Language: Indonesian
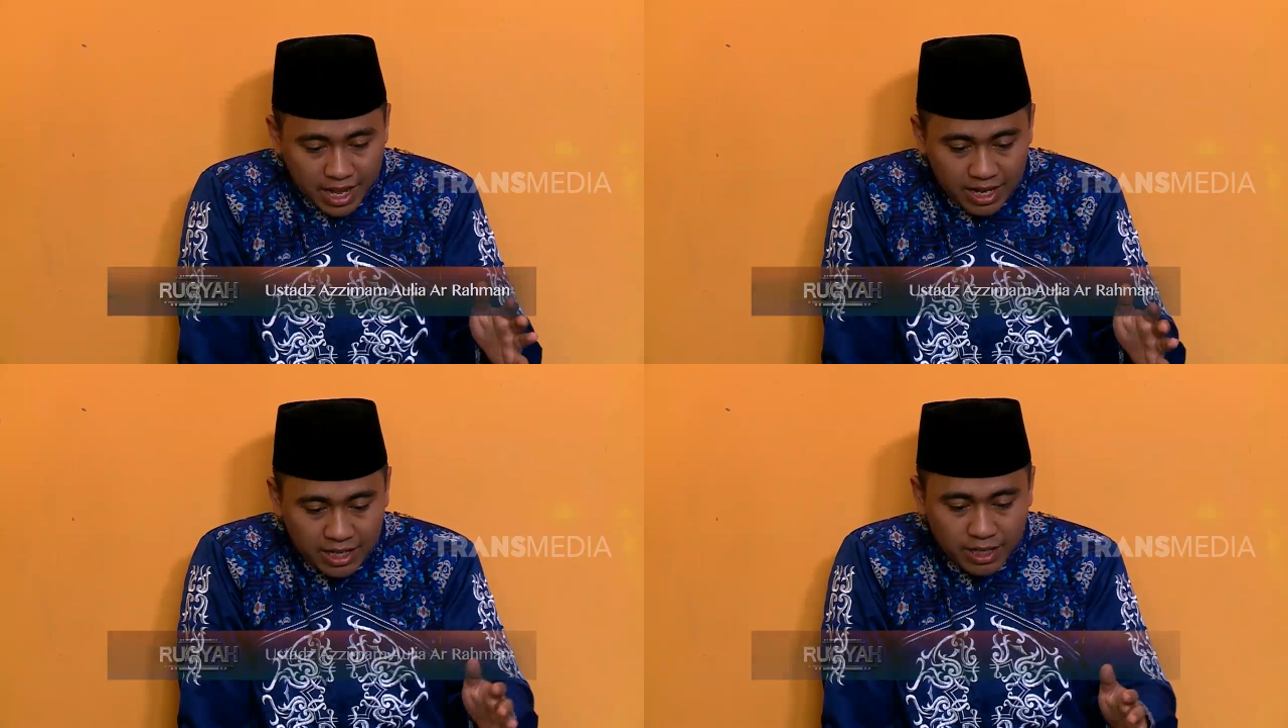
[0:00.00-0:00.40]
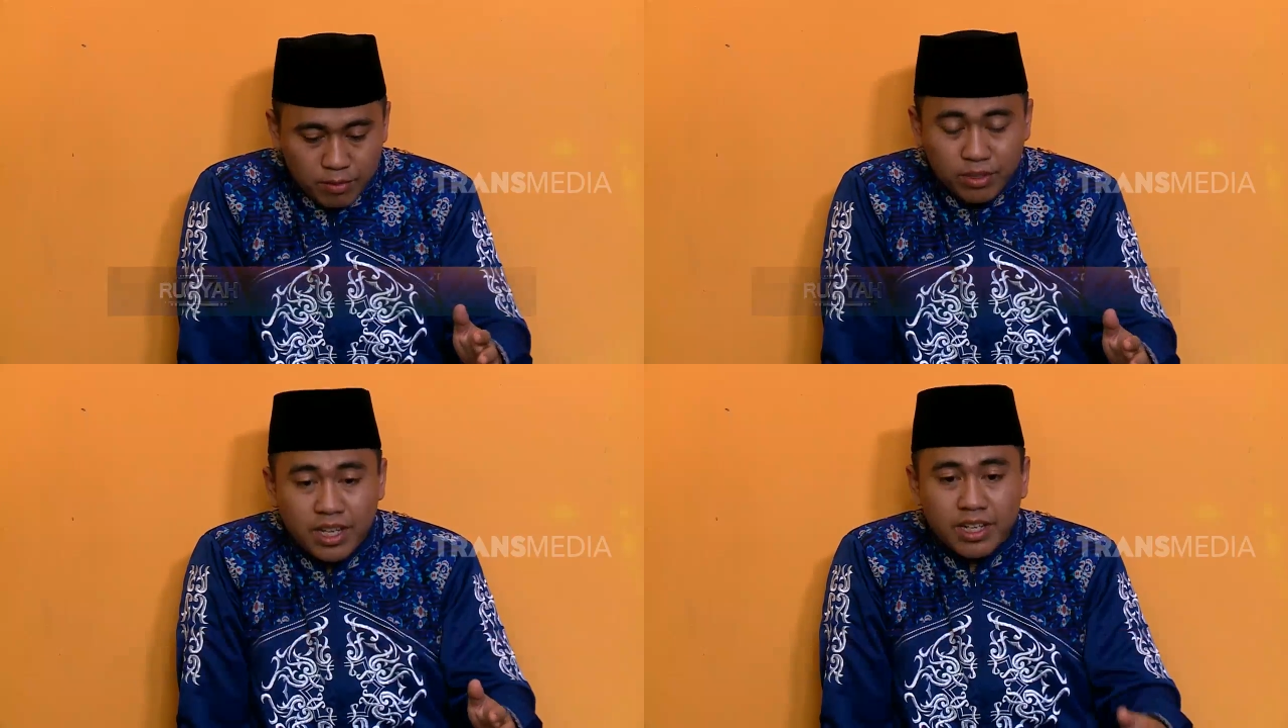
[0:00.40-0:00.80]
anak
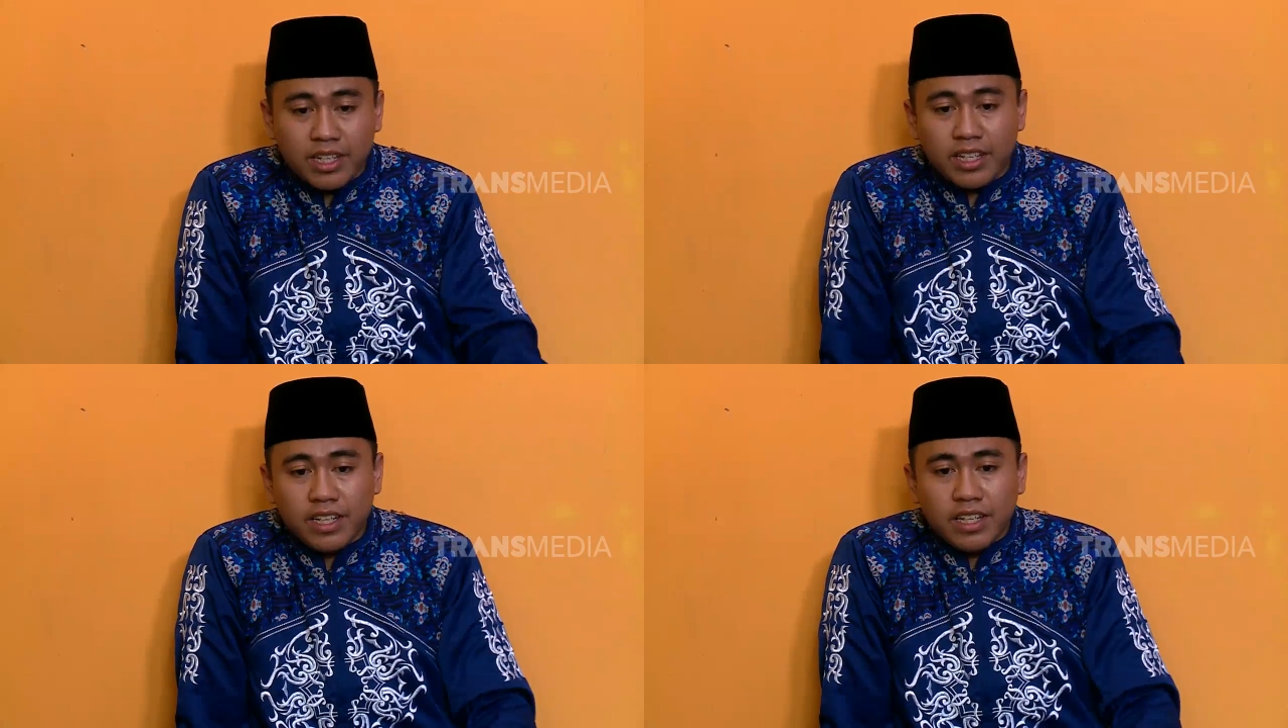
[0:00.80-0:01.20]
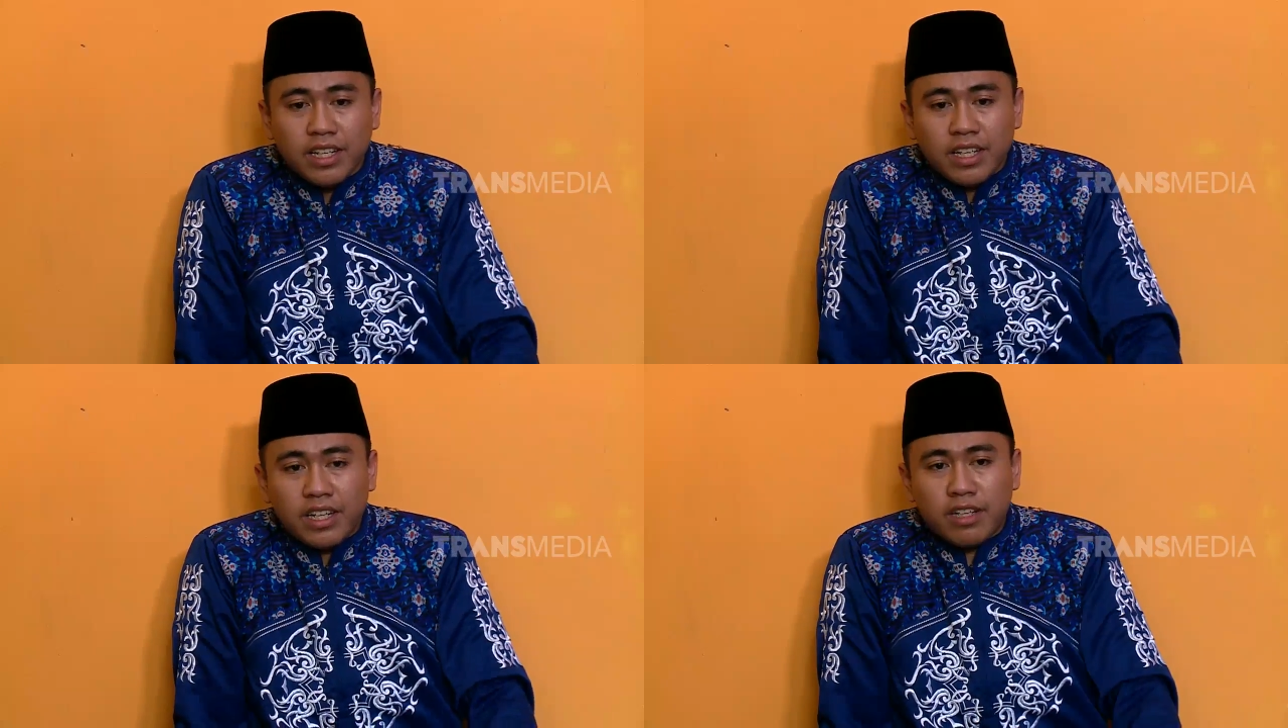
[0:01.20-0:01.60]
ibu tadi
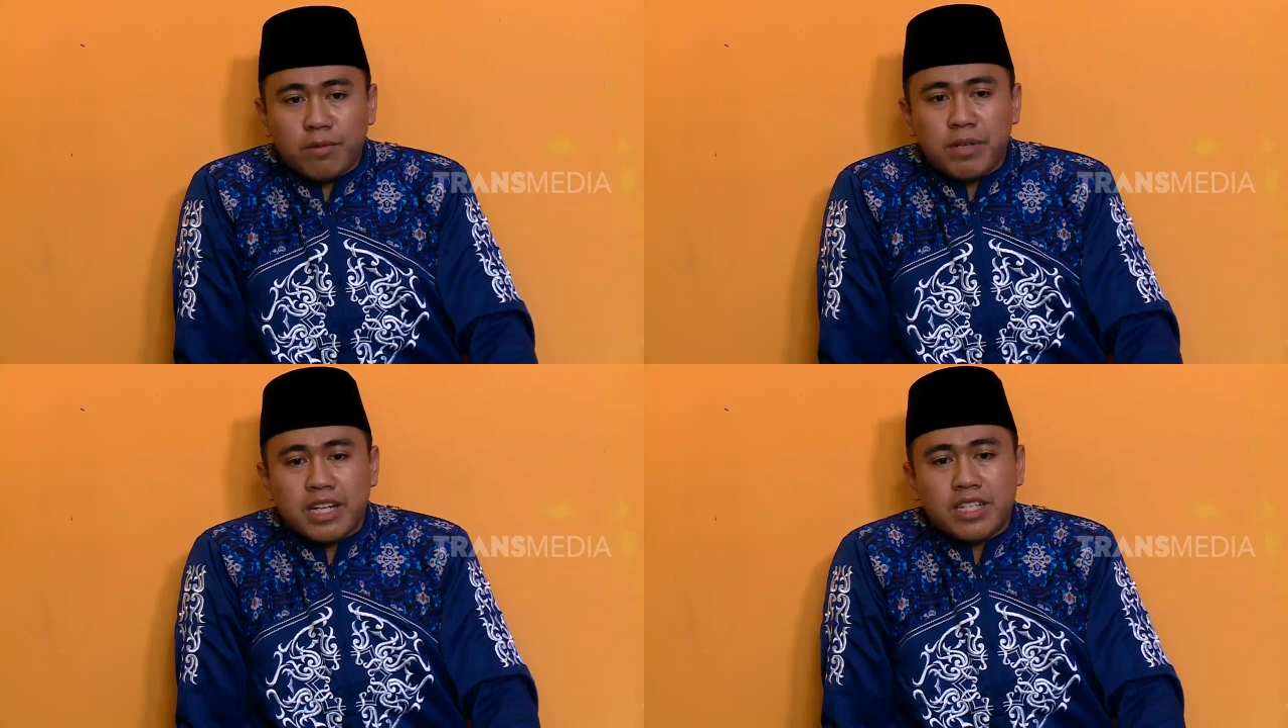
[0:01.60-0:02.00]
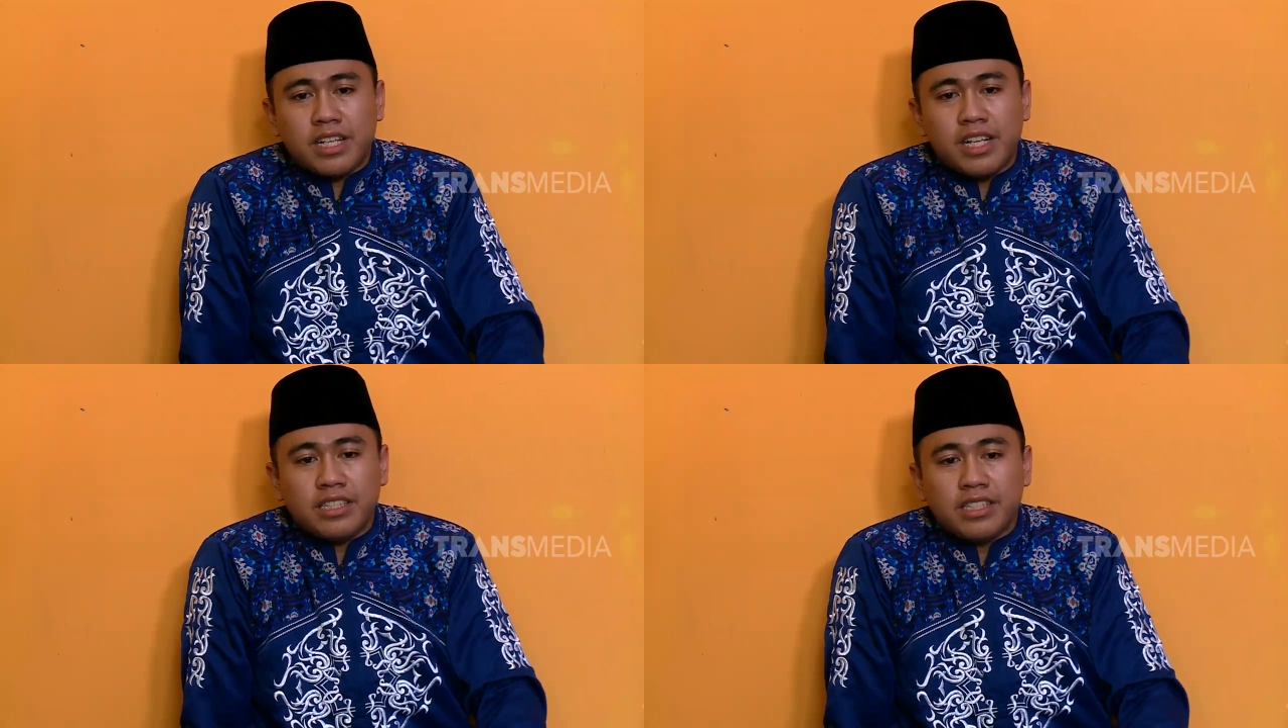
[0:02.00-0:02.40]
itu
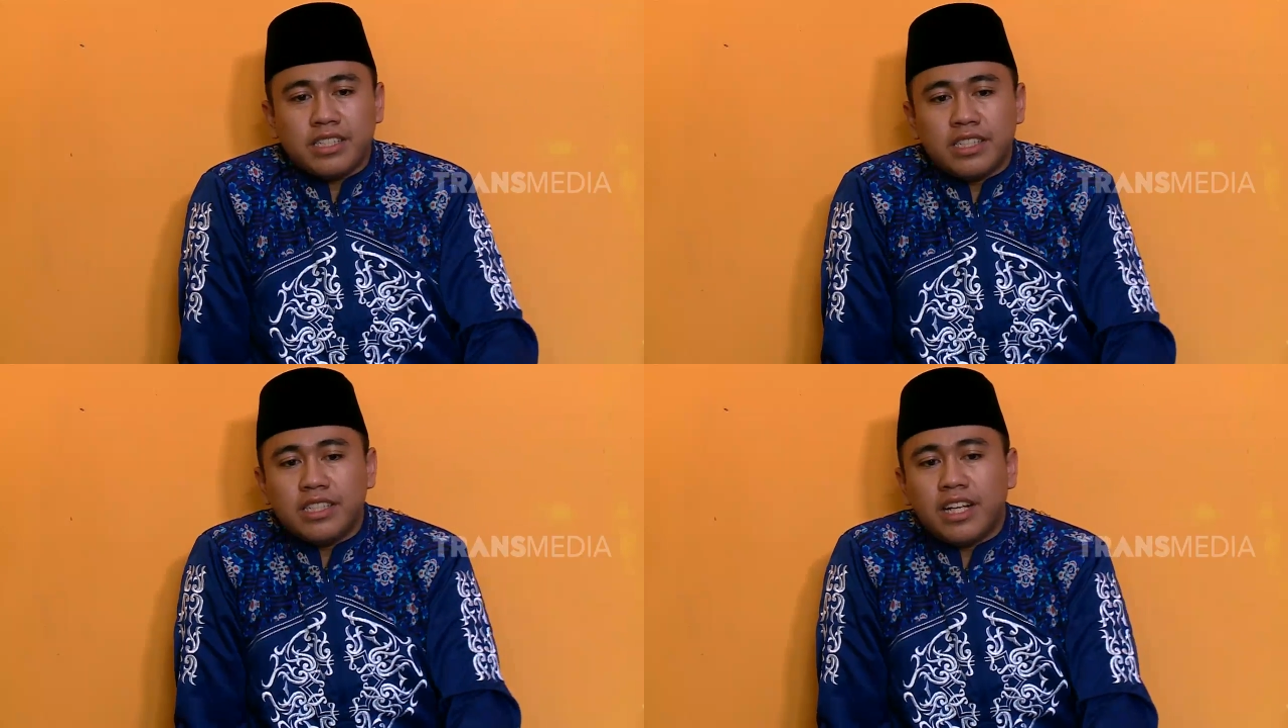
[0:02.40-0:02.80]
biasanya jin-jin